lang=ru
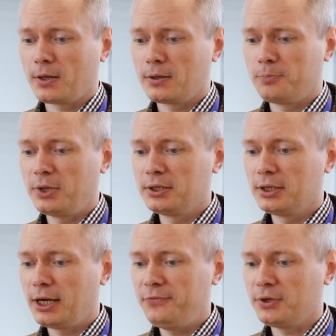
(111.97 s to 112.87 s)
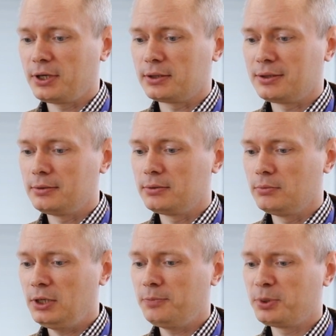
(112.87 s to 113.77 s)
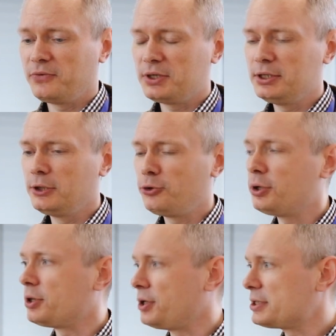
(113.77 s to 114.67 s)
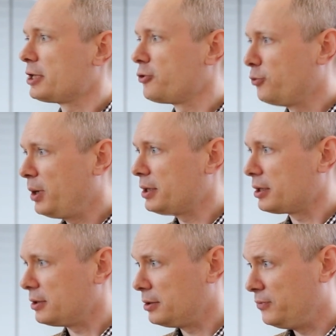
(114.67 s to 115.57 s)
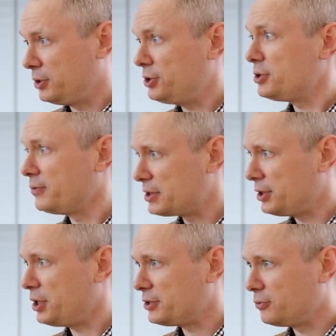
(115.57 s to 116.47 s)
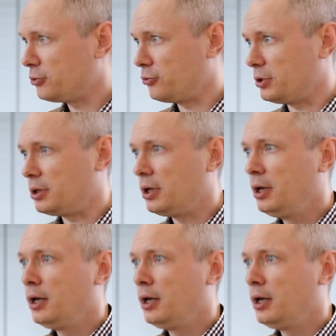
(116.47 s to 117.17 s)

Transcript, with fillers: Э, планы графики и подводил итоги 30 марта 2023 года.